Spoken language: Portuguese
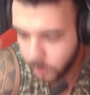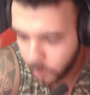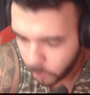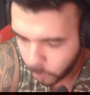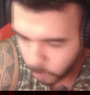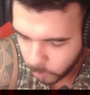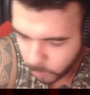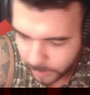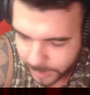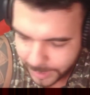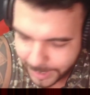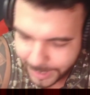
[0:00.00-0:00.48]

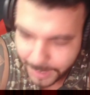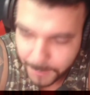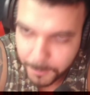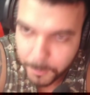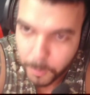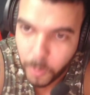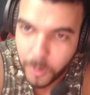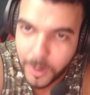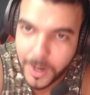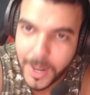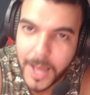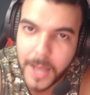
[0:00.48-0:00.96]
um cara
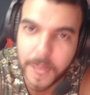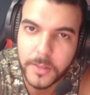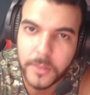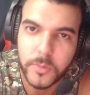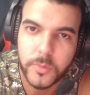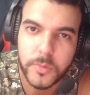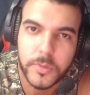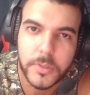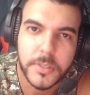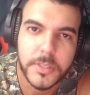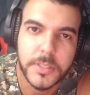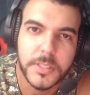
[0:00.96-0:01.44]

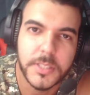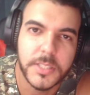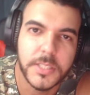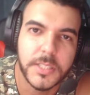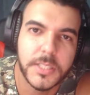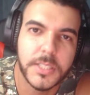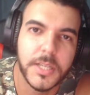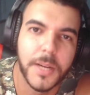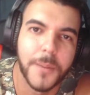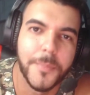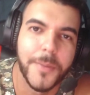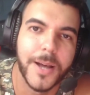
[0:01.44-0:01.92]
bolado
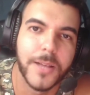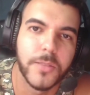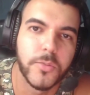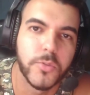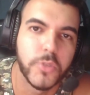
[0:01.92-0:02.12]
chamado